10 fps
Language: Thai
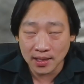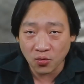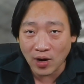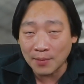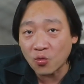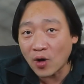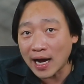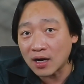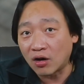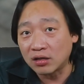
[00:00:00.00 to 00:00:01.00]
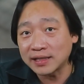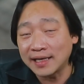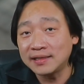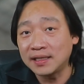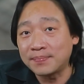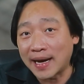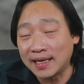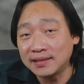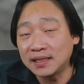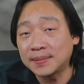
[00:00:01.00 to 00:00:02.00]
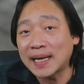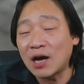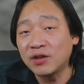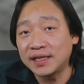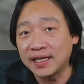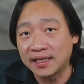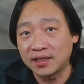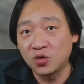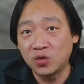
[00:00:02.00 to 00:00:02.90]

นี่ความกว้างของไซส์ 48 หรือ 49 ลิตรเนี่ยจะอ